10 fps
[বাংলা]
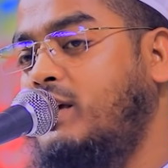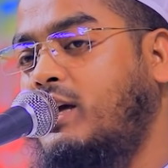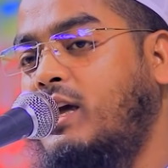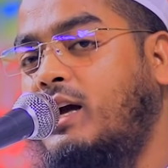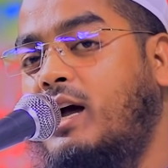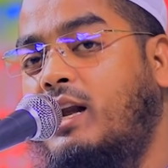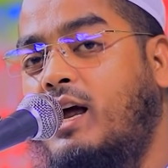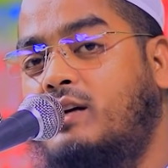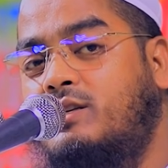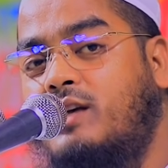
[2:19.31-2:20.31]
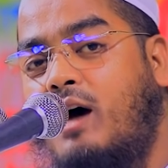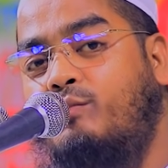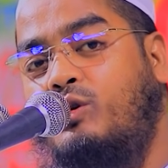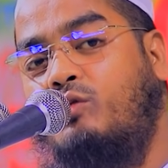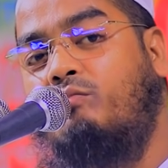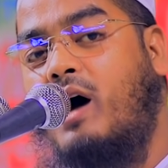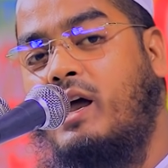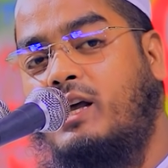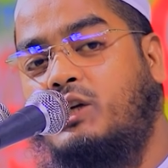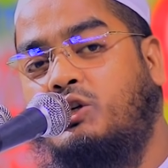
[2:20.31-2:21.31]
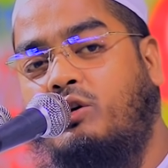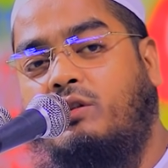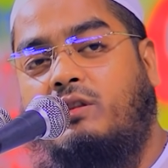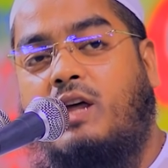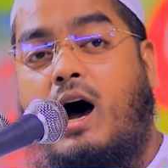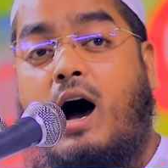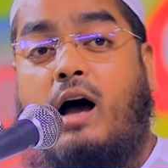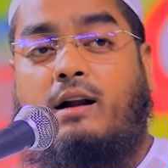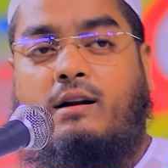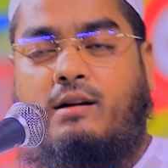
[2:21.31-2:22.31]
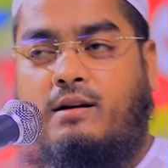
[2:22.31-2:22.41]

থেকে এখানে আসছি আমিও মায়ের সন্তান